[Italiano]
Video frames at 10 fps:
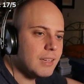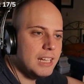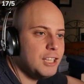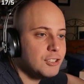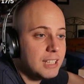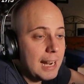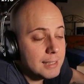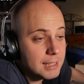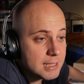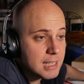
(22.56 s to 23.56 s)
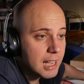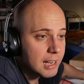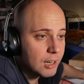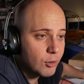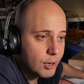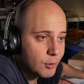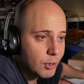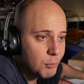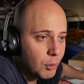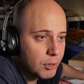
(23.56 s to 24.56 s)
io direi di iniziare allora con
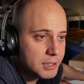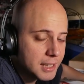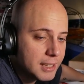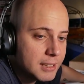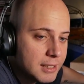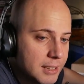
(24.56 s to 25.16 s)
l'unboxing.